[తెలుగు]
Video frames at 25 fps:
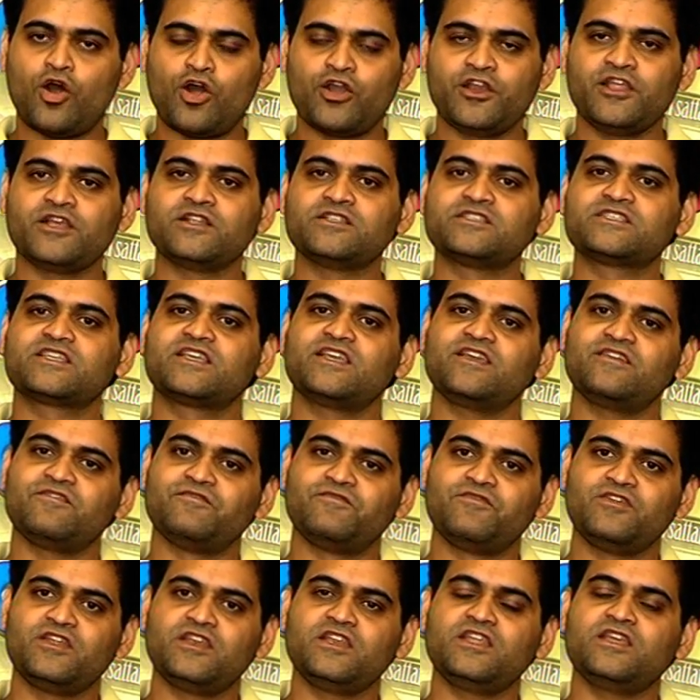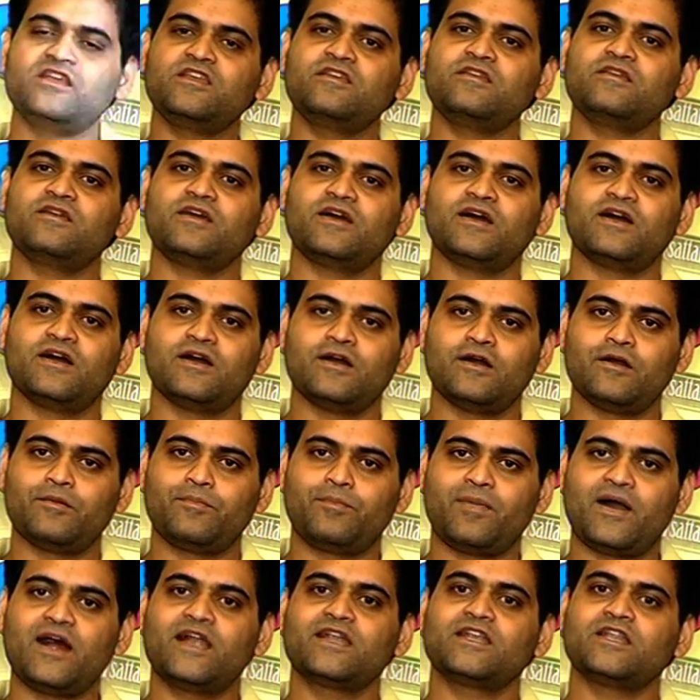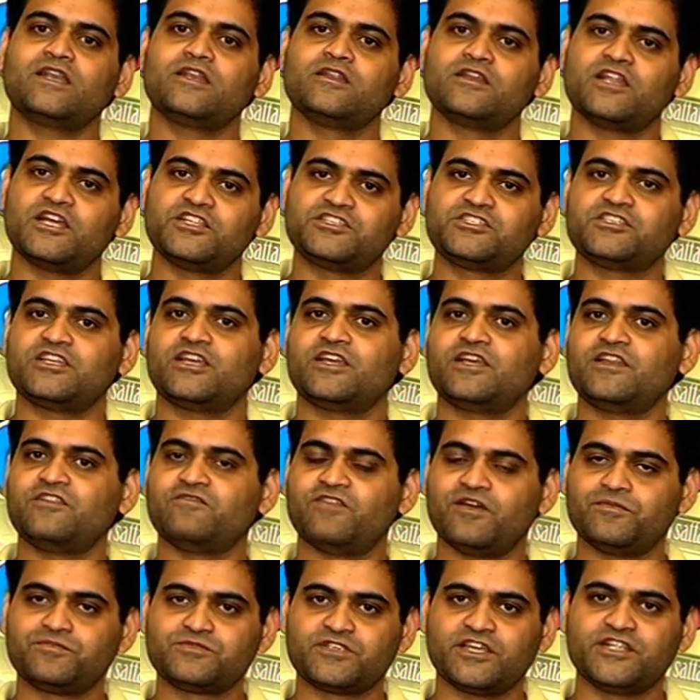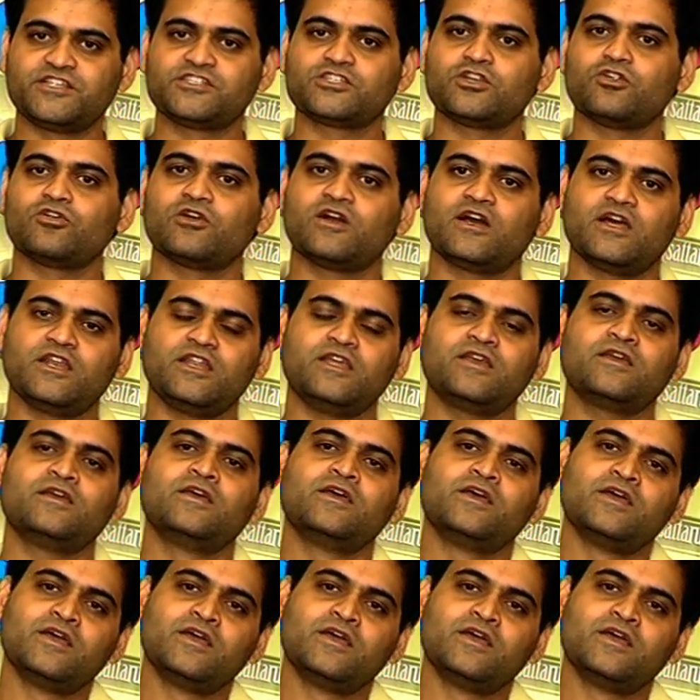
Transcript: ఆడియన్స్కి విని పాటలు నచ్చాయని వెబ్సైట్స్లో కానీ